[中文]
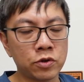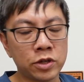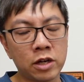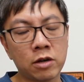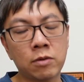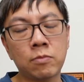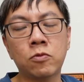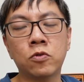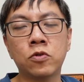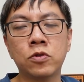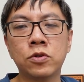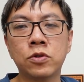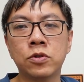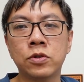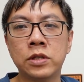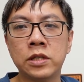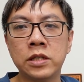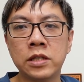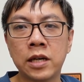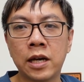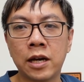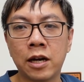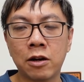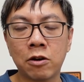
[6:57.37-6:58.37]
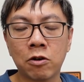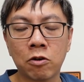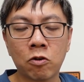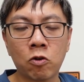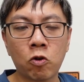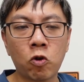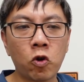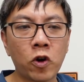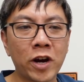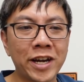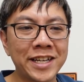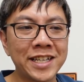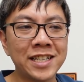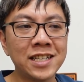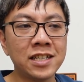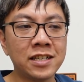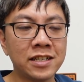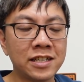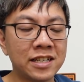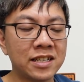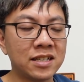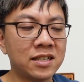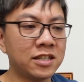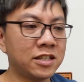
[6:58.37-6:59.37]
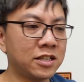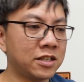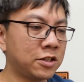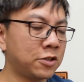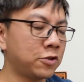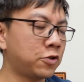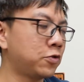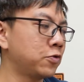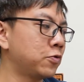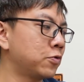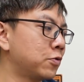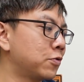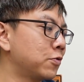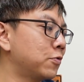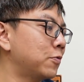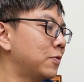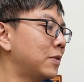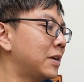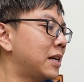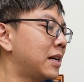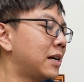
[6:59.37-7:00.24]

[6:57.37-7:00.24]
摇磨豆机还要快一点点的速度。